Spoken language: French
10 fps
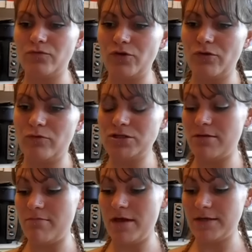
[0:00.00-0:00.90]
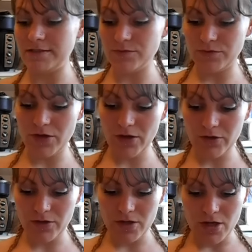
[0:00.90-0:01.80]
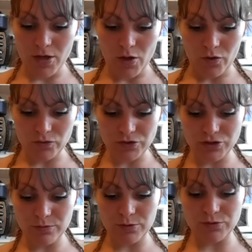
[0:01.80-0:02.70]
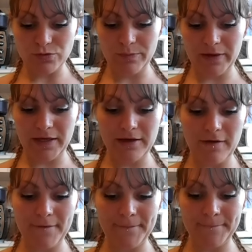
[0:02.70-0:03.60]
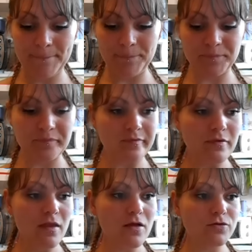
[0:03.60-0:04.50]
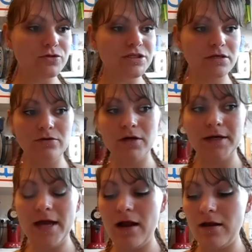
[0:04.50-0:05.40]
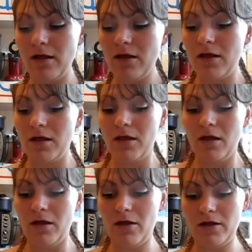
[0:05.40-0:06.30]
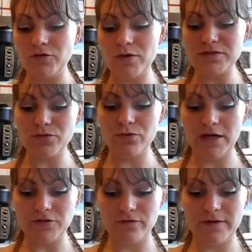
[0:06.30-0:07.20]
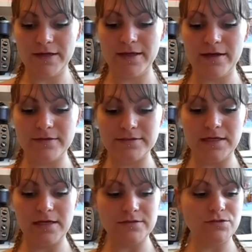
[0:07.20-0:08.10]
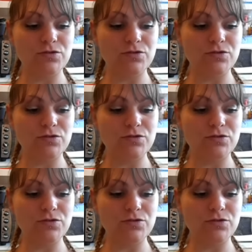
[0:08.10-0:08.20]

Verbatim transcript: donc euh, moi j'aime bien les odeurs. Ensuite je me suis pris euh, de chez L'Oréal à 3,95€ un